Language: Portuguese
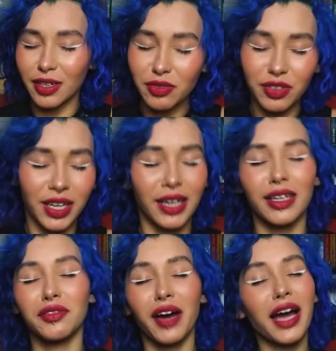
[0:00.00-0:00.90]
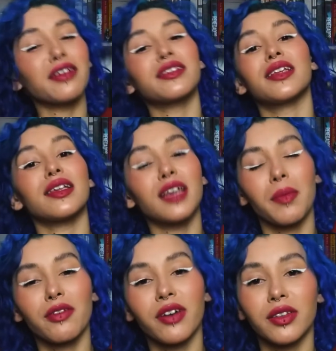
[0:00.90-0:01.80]
Enfim, ela vai
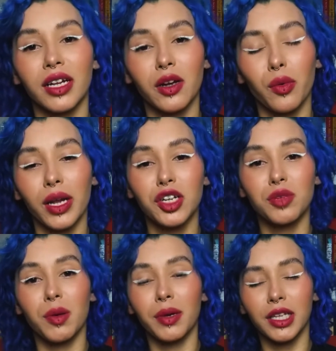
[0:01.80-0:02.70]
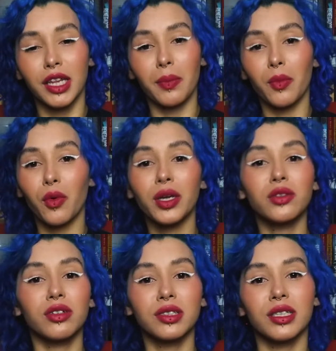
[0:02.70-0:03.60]
desabafando ali com ele de uma maneira
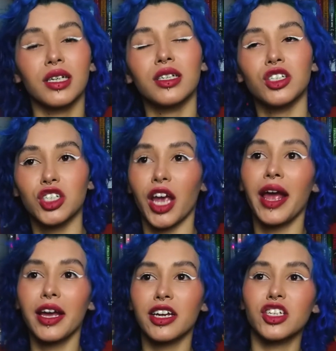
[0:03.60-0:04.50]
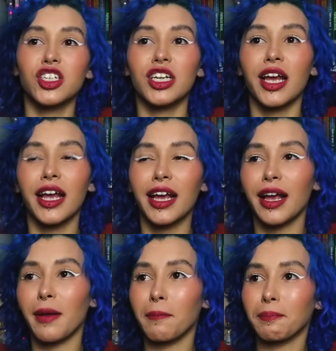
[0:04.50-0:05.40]
muito assim, cheia de